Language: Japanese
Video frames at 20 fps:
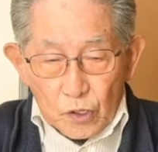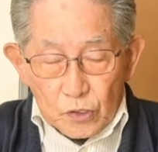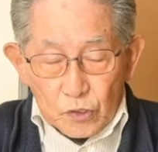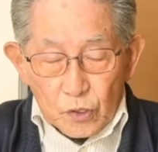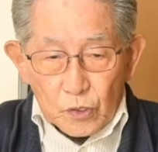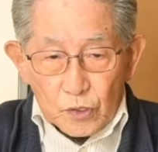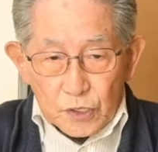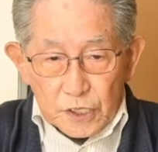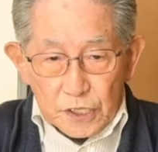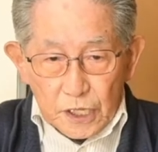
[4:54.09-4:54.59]
と
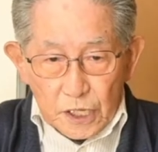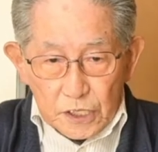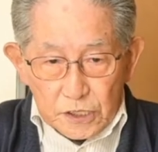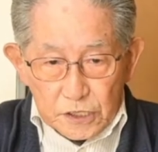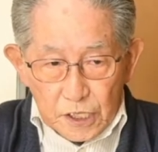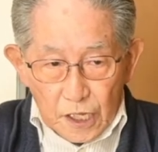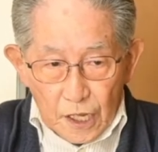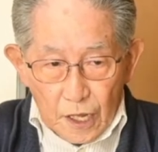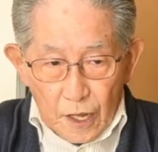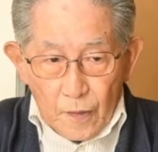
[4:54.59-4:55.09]
いう気がし
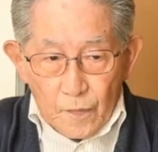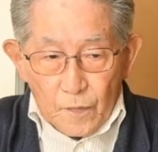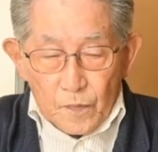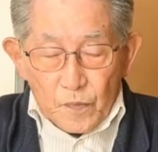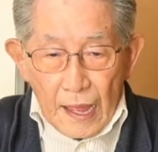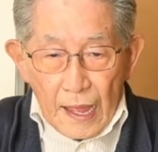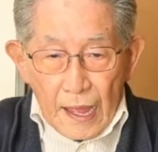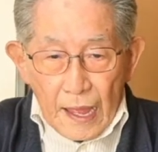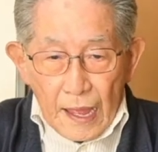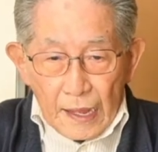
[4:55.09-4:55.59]
て、
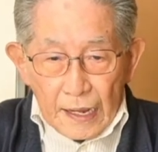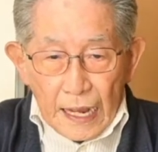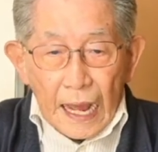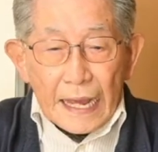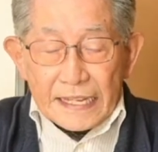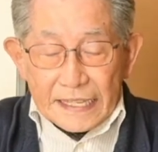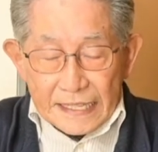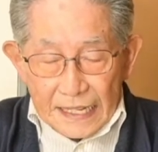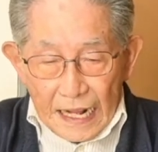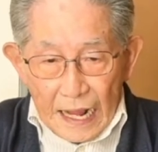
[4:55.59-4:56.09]
怪
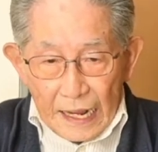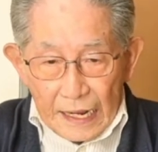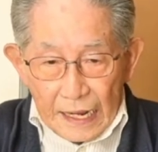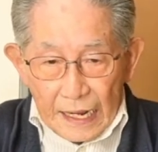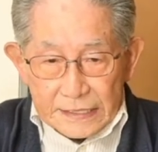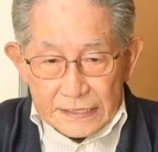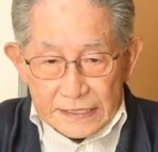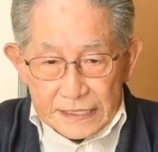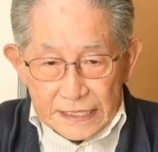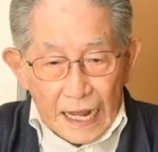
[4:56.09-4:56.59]
奇な
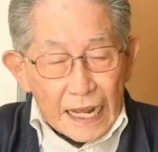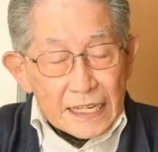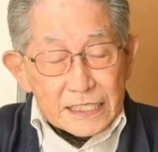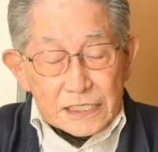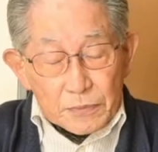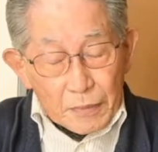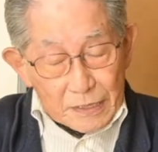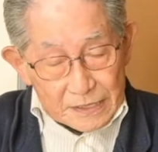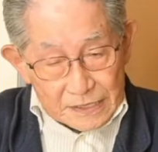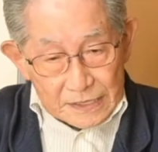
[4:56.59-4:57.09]
感じが
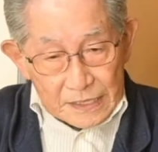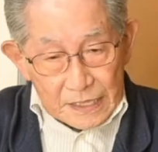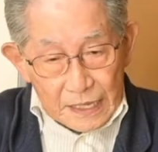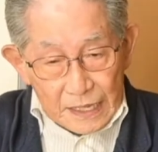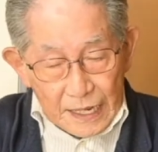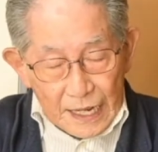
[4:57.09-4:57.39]
します。